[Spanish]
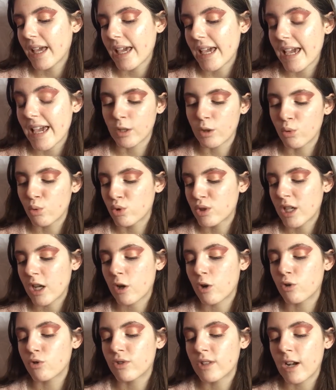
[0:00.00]
que lucha
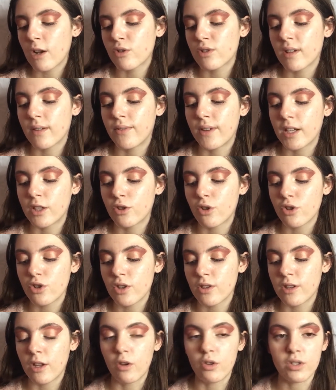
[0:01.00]
contra los efectos
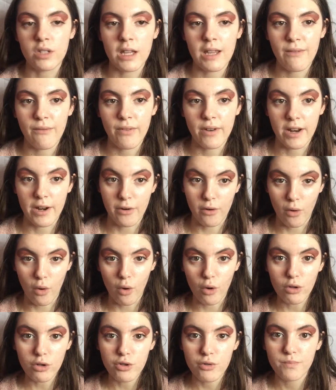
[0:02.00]
de los
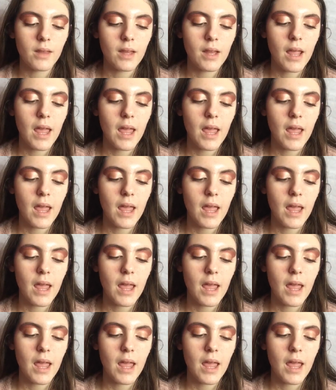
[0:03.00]
infrarrojos.